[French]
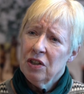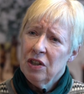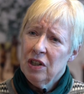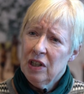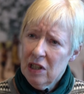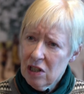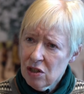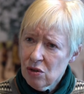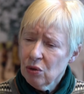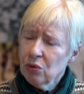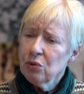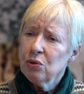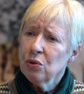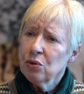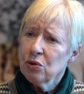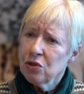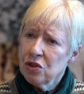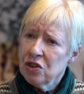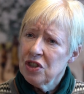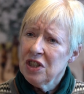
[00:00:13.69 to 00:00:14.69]
ils ont
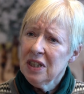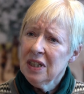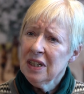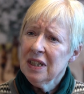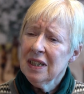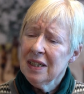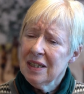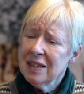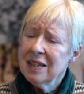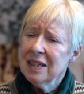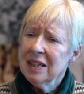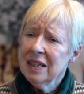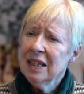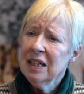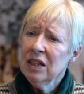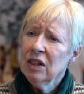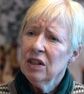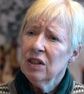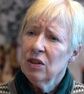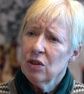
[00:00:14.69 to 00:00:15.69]
aussi
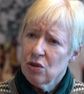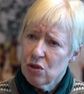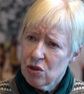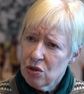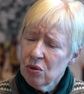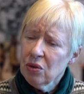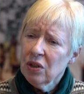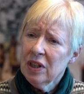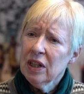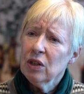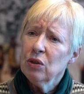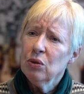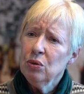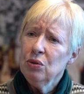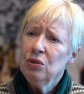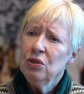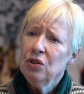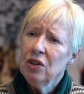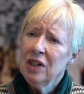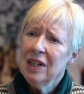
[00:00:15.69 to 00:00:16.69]
été sur les
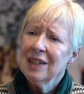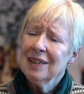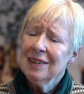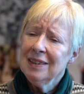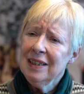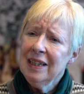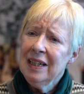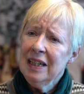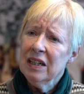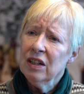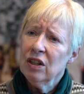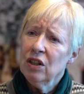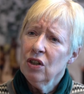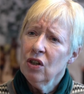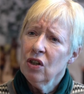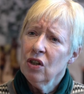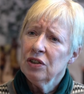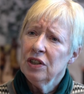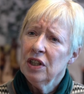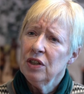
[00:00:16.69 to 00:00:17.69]
routes de l'exil
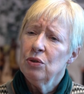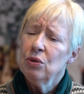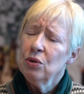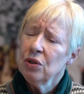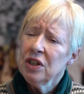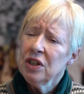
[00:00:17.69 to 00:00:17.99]
lors des deux